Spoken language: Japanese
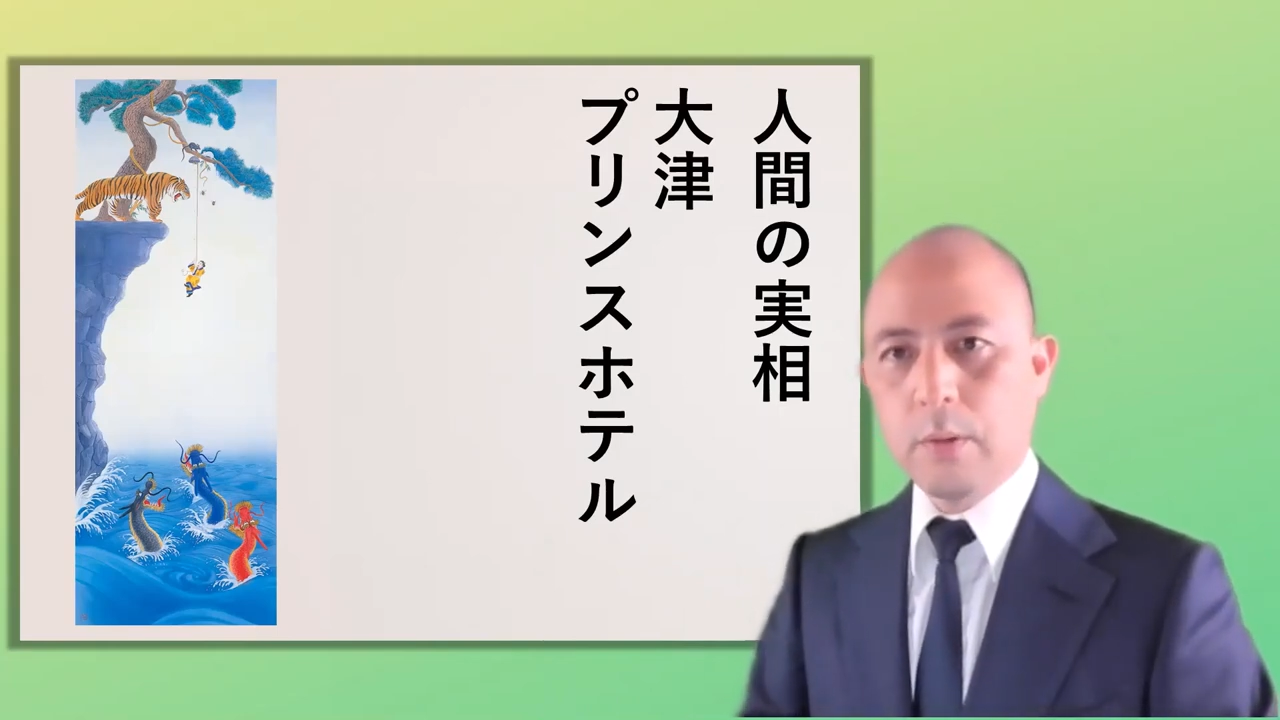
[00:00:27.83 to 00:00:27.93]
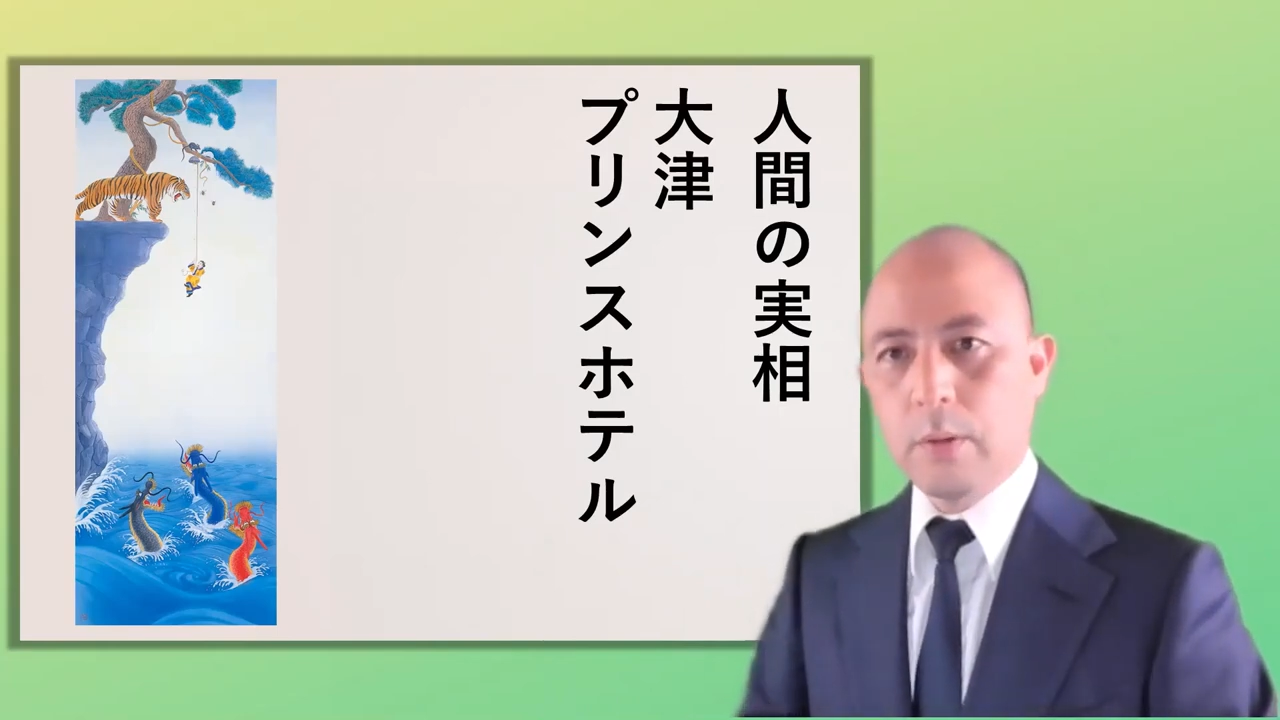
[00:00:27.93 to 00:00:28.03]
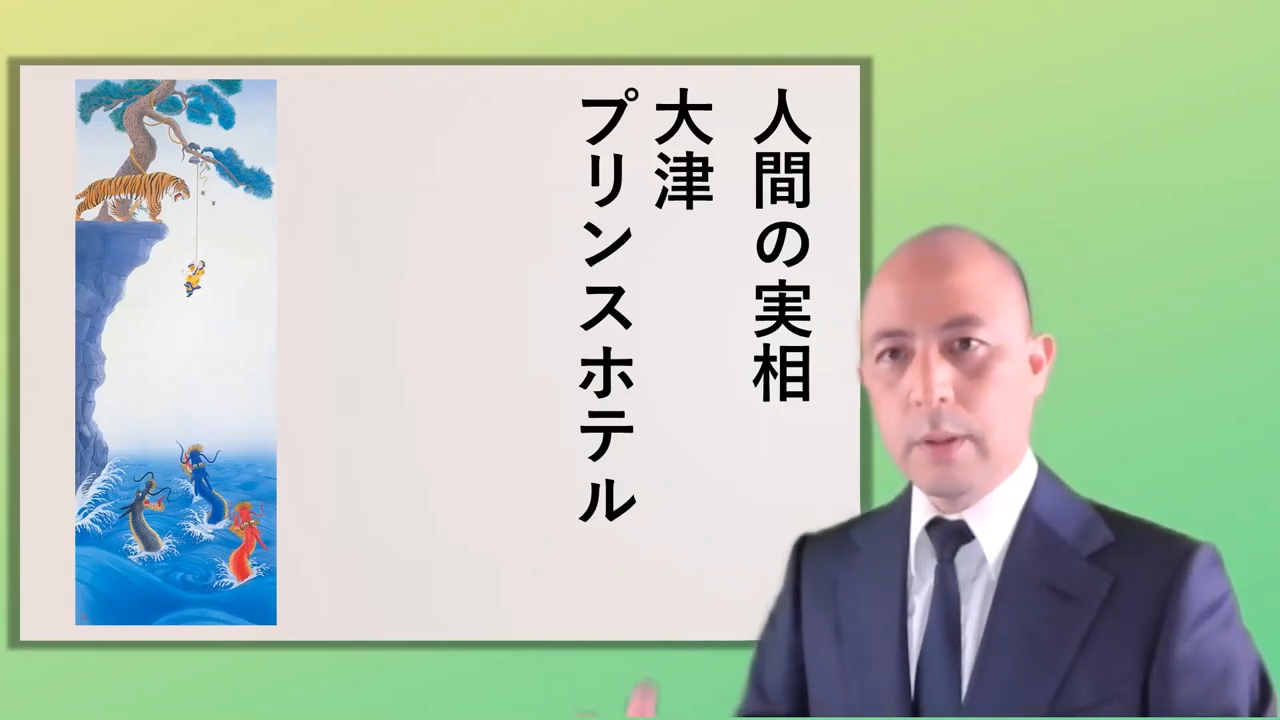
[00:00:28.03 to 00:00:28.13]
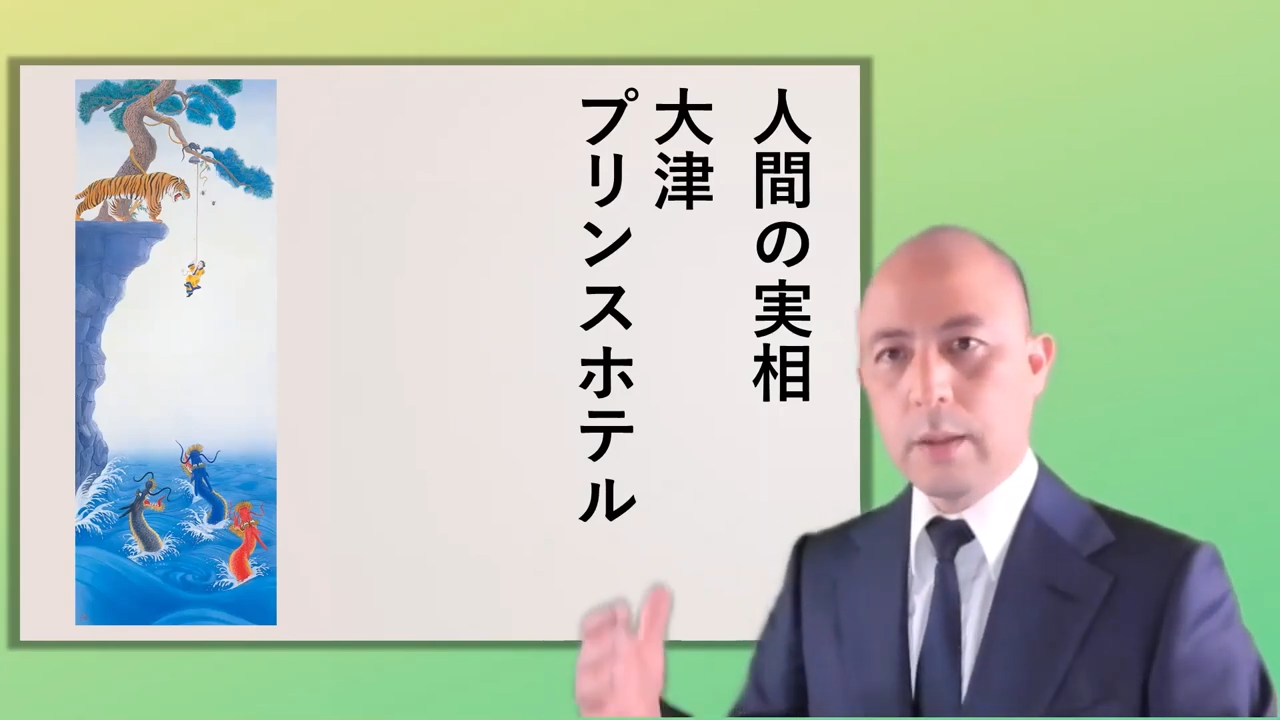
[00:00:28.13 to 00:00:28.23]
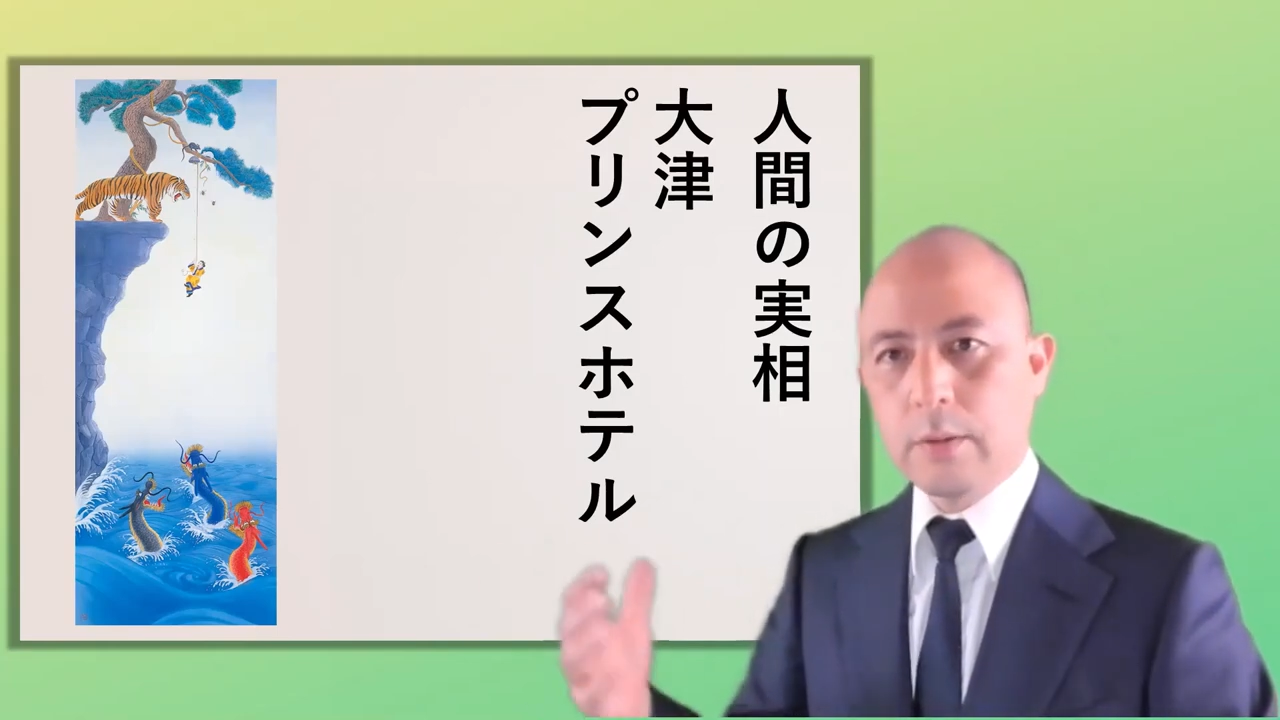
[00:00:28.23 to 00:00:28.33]
の
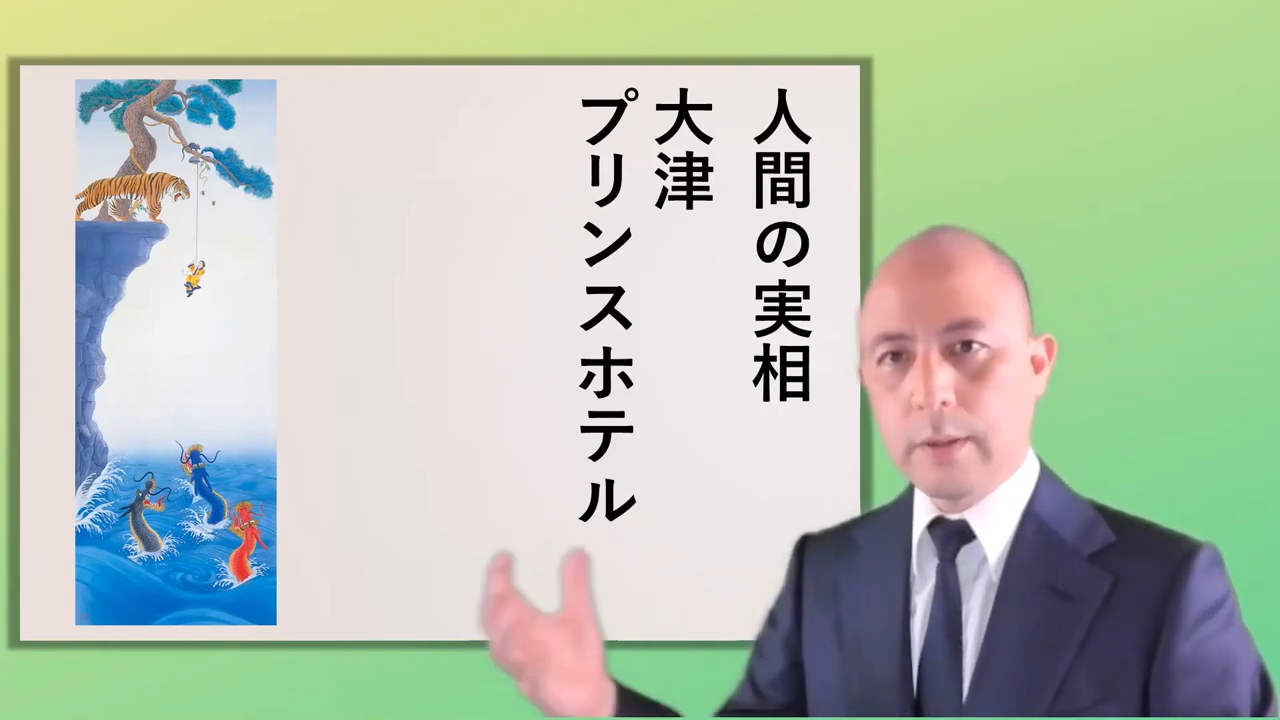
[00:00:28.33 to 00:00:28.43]
ホテル